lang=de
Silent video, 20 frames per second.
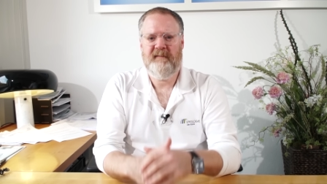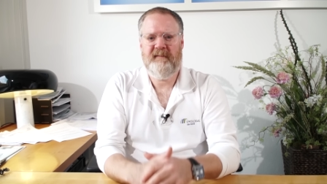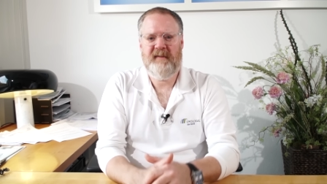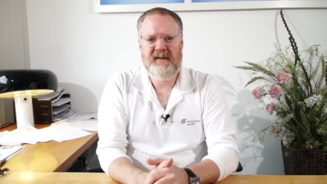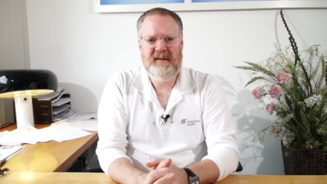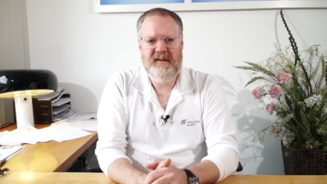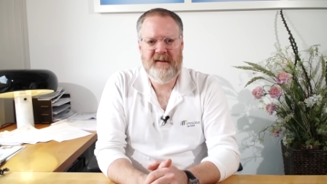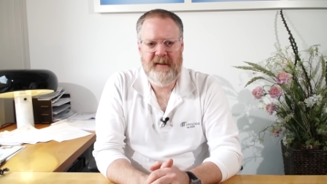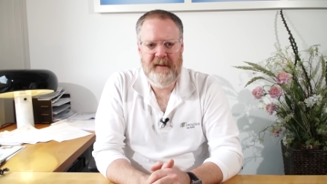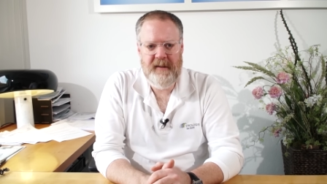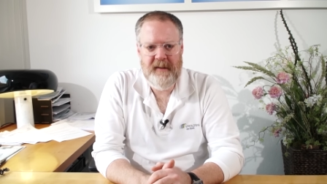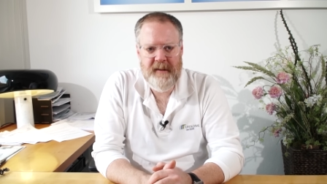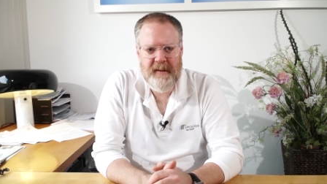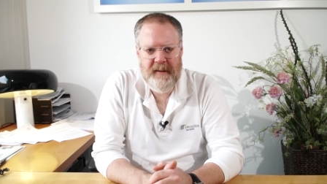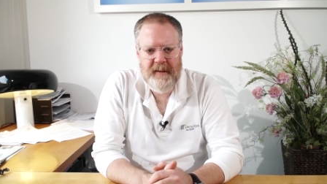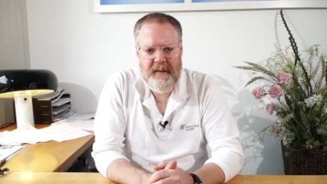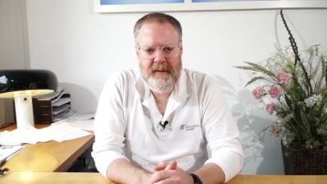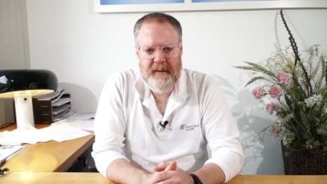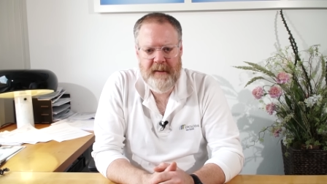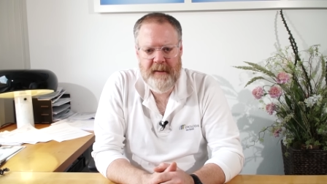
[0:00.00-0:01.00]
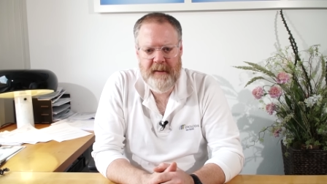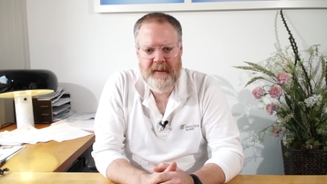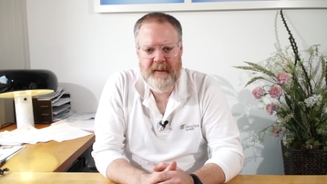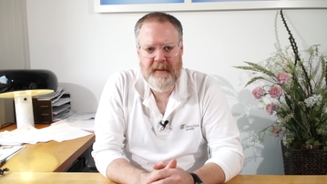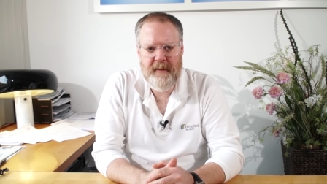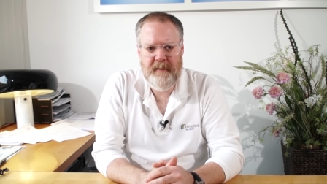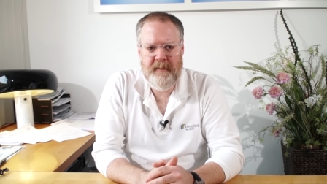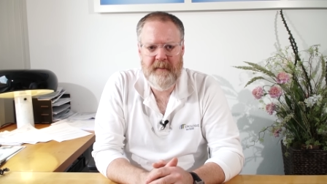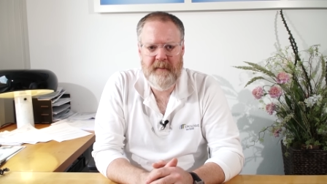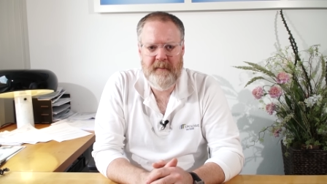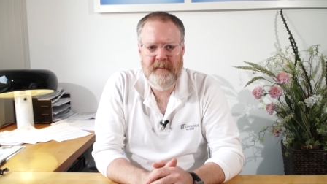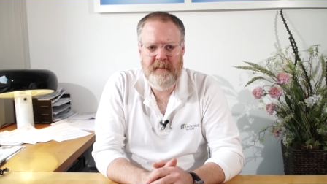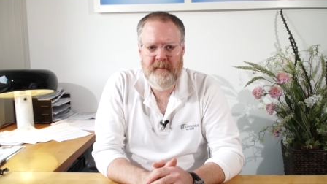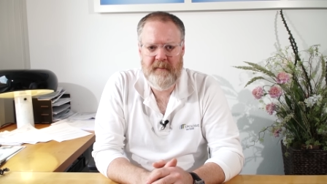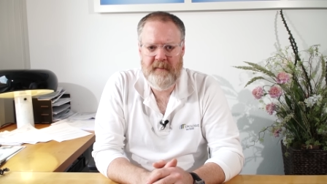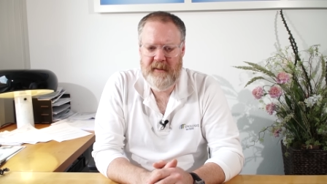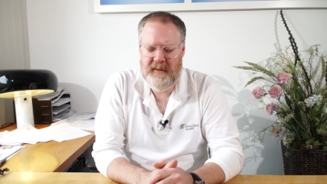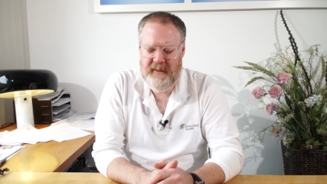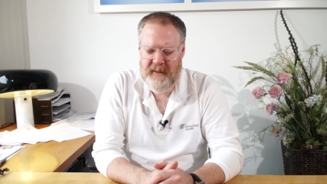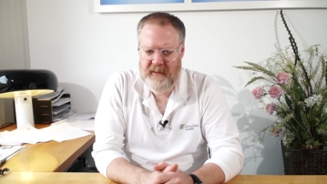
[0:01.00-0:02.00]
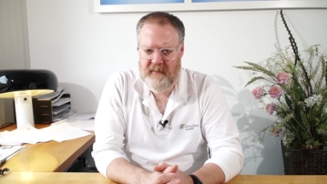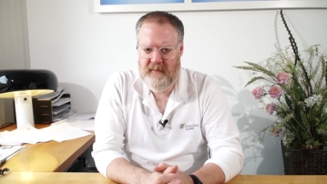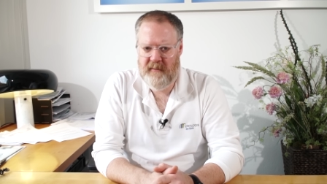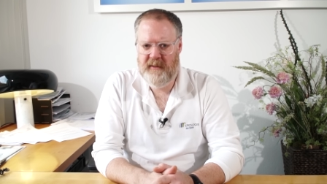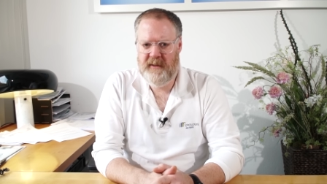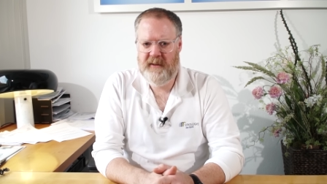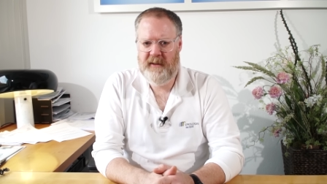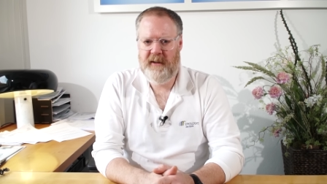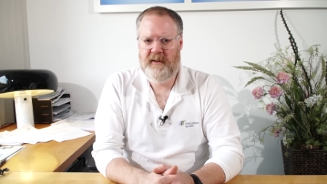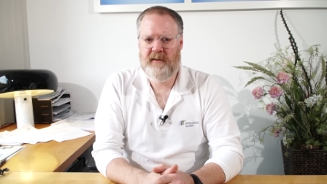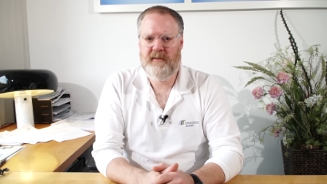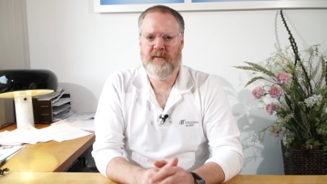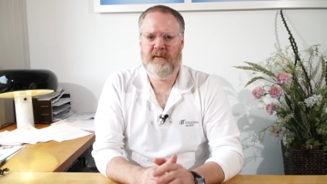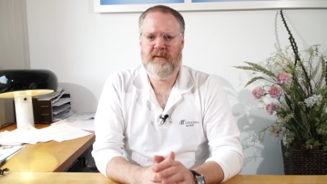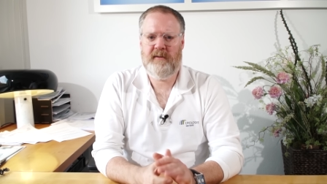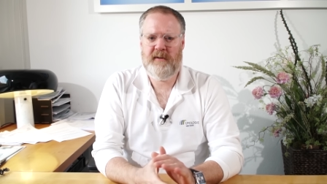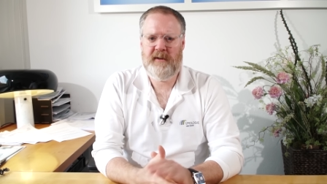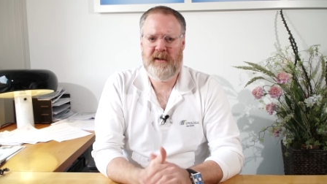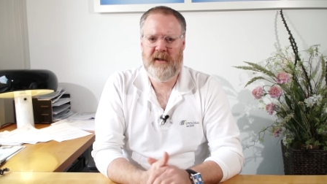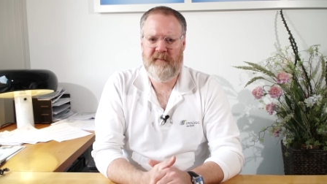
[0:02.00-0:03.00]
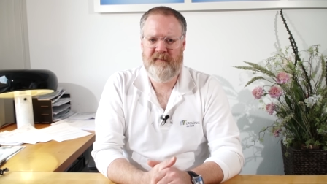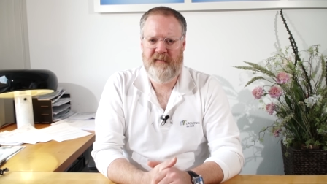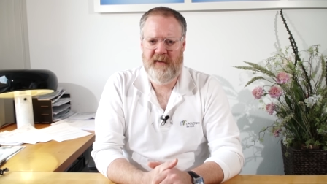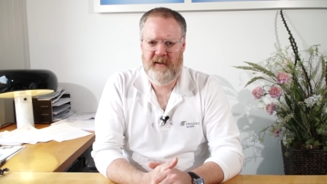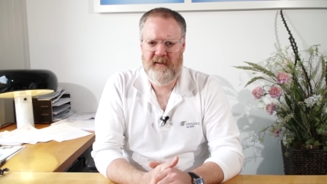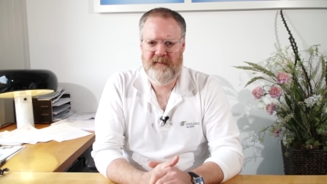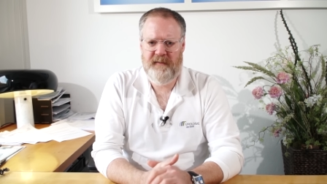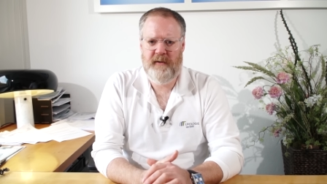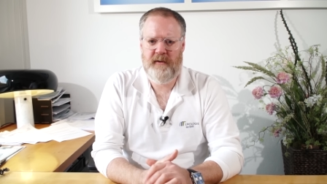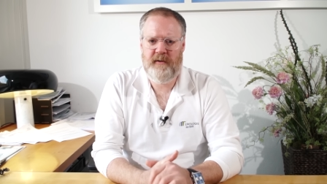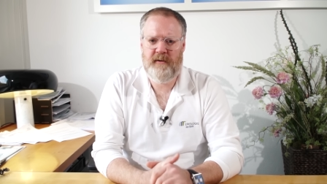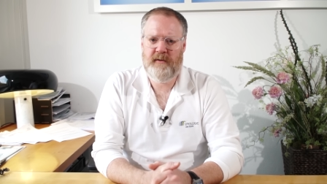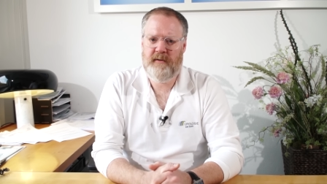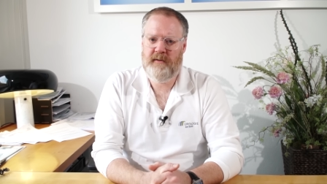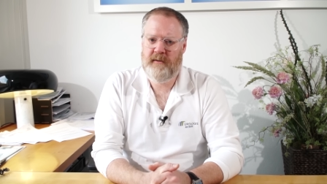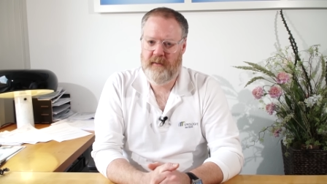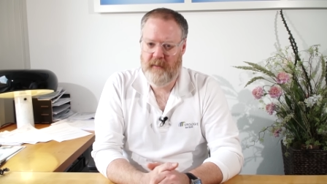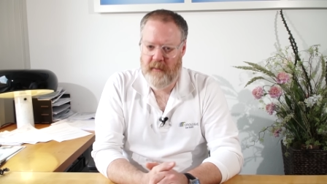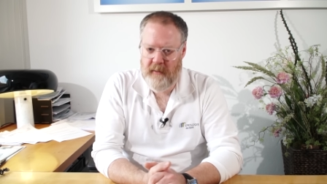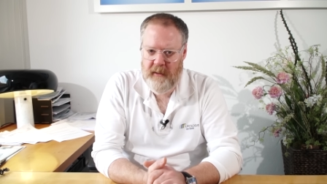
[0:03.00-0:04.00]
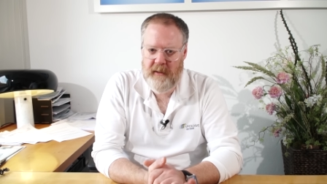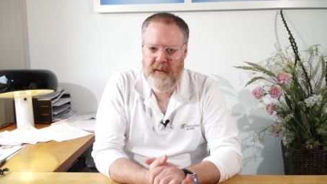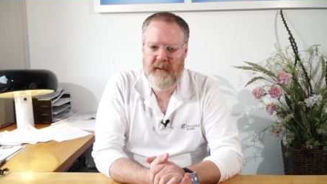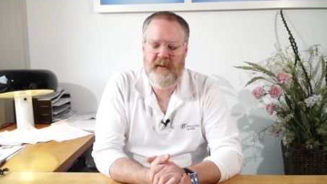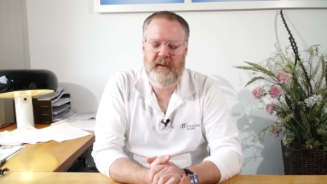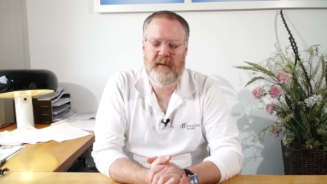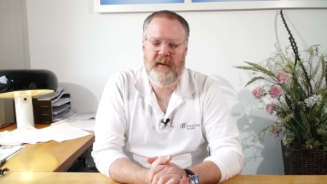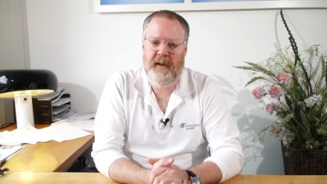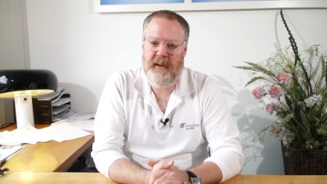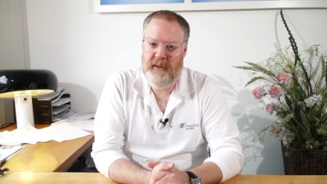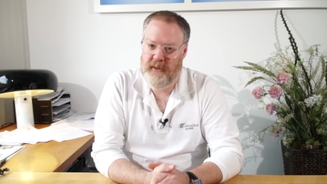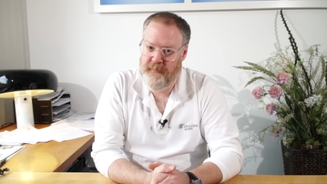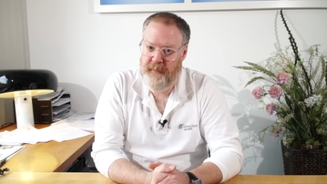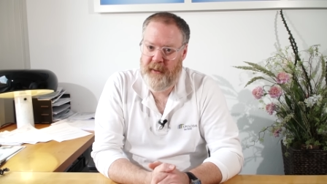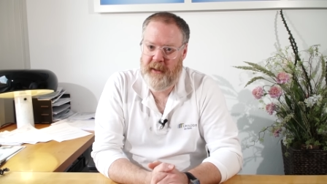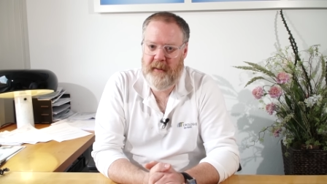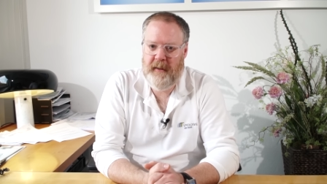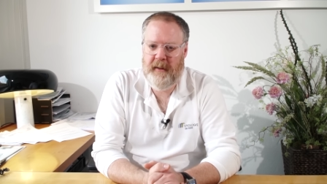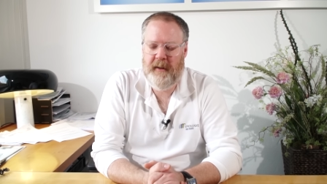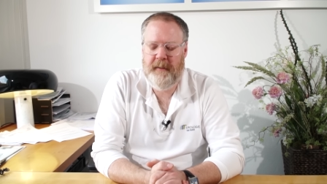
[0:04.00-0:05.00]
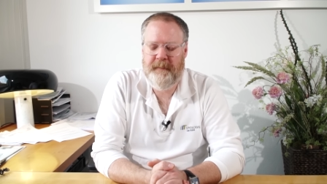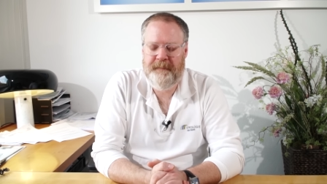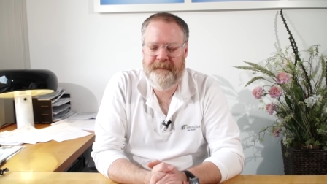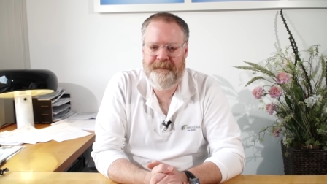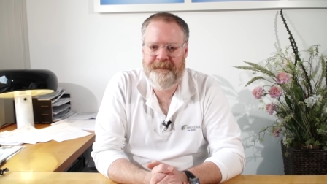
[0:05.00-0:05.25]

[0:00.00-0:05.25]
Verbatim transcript: was ihre die Sexualität und die Empfängnisverhütung deutlich entspannen kann.